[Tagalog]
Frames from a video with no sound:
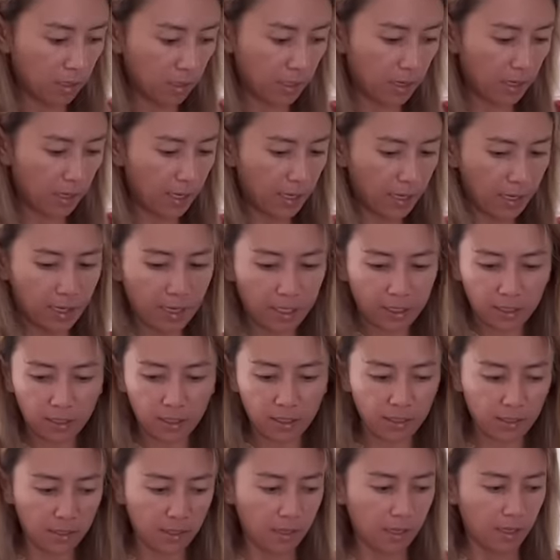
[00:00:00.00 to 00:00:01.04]
Ayan.
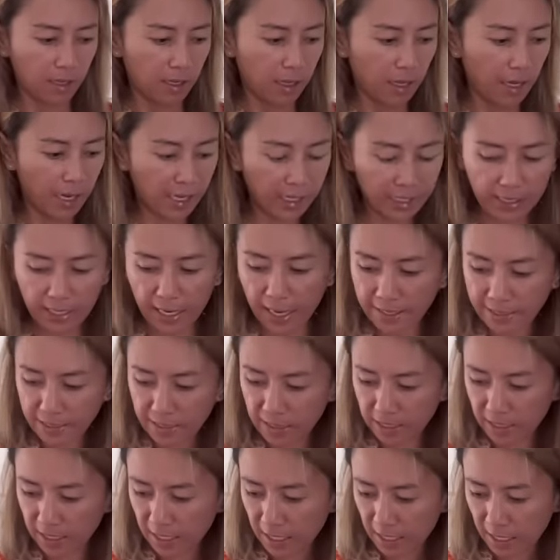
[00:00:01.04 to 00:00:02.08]
And
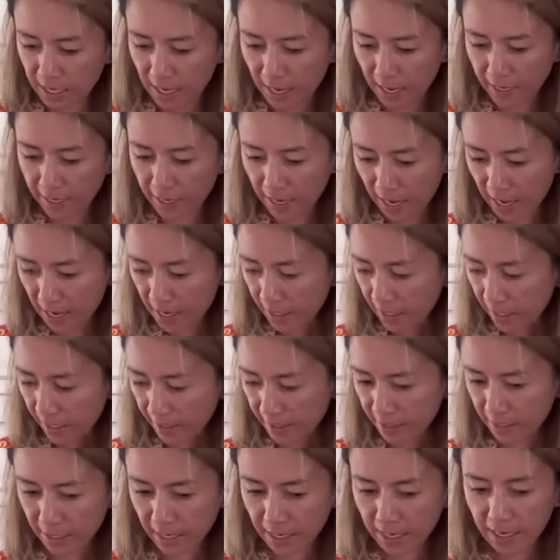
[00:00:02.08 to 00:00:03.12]
lastly ay ang
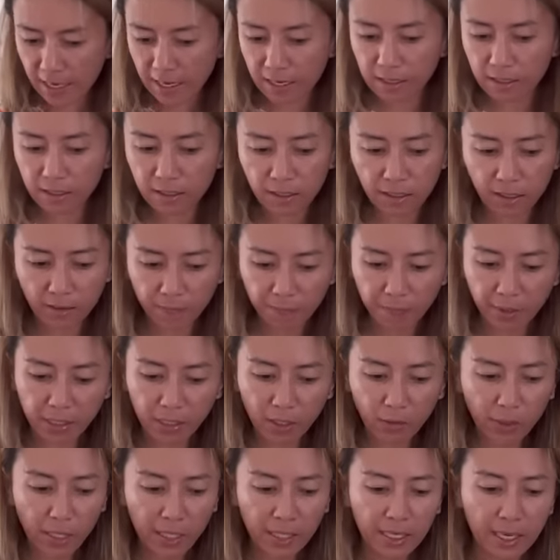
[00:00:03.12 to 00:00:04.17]
kanyang, by
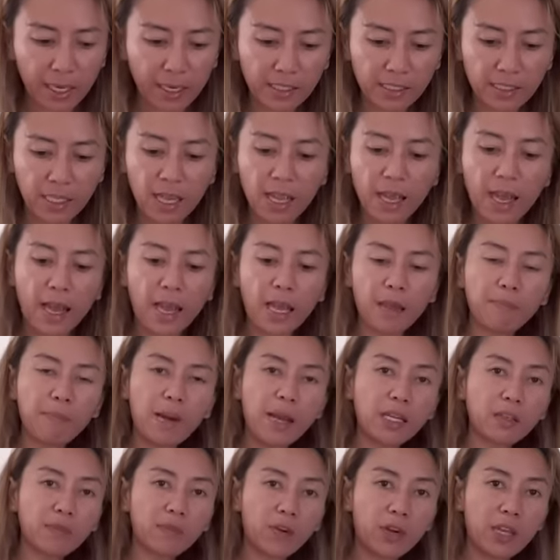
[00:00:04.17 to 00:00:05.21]
the way guys, I
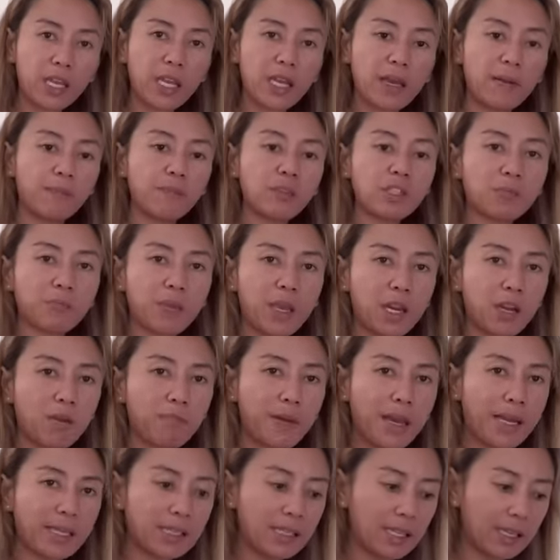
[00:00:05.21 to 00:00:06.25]
packed for him spare
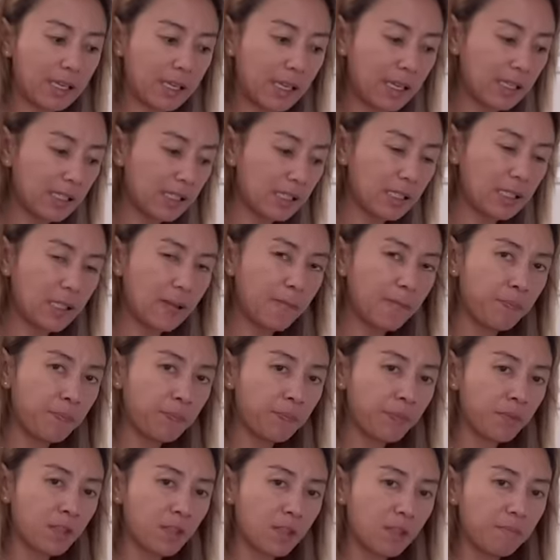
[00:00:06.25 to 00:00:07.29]
batteries
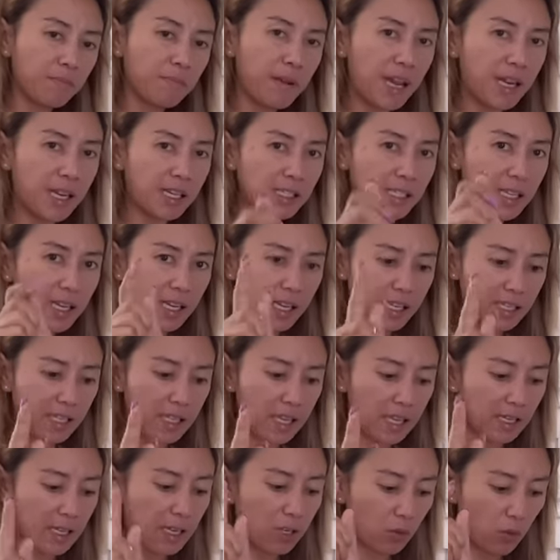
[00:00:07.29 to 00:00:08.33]
para sa
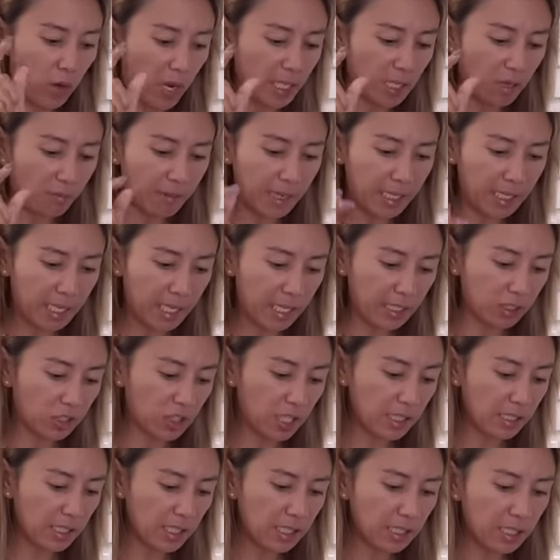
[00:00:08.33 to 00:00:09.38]
kanyang laruan na maliit.
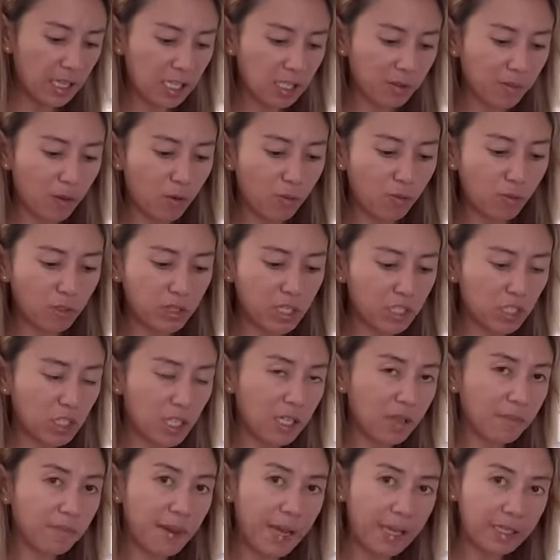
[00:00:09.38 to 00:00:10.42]
Just in case maubusan
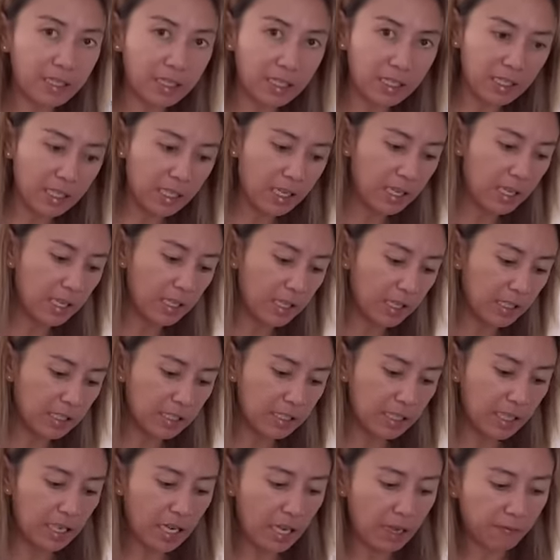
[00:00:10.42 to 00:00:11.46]
siya ng battery, he can
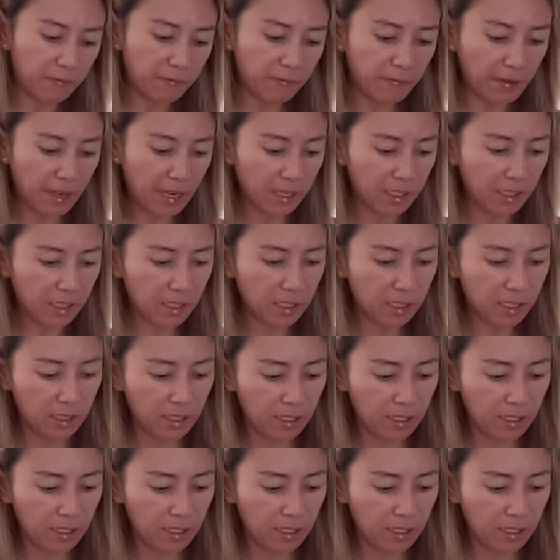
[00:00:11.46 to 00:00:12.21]
still have fun.